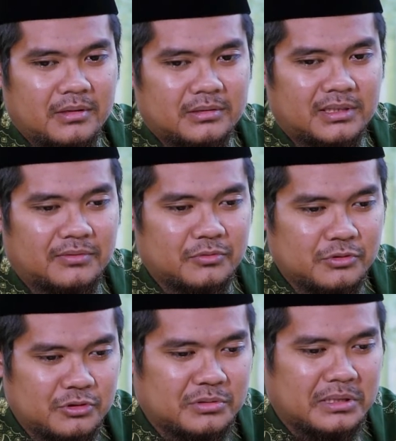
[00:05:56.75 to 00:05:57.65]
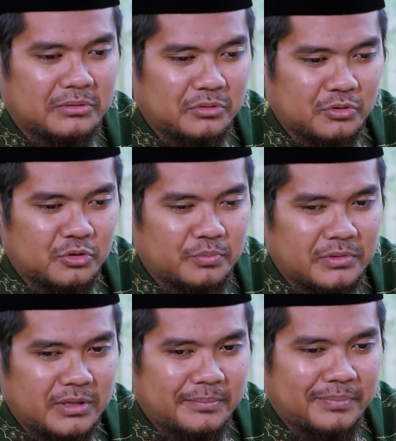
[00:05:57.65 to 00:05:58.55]
terwujudkan
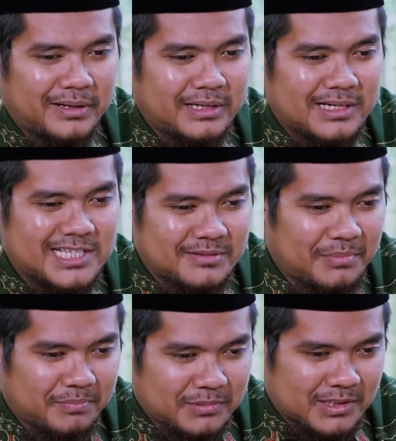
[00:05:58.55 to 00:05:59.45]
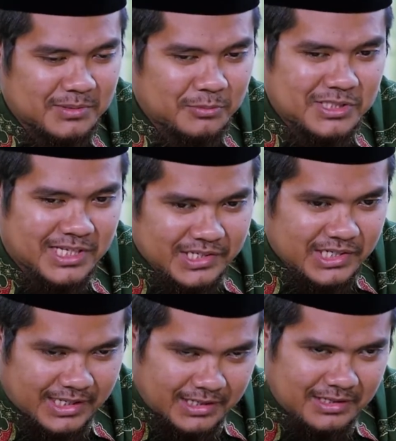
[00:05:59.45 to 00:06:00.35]
hukumnya pada sebab tersebut
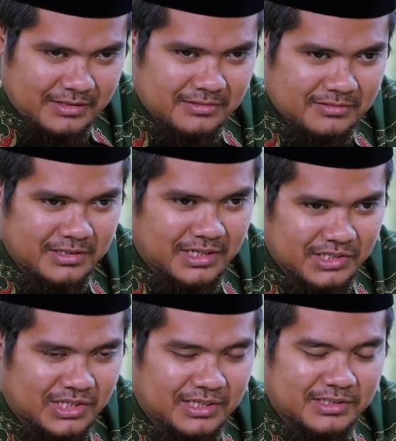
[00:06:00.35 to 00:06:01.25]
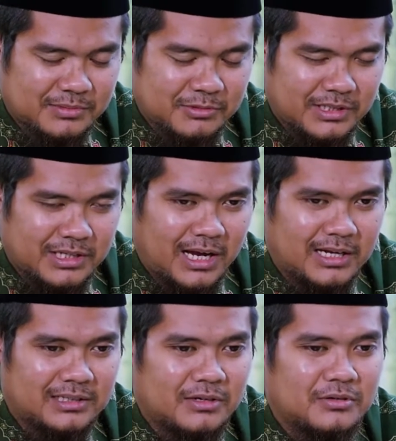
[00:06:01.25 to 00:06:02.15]
saja di kejadian tersebut saja
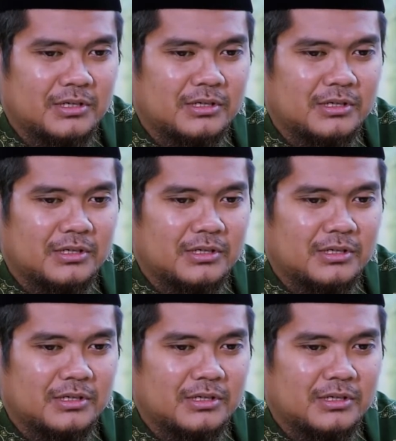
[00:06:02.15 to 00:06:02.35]
atau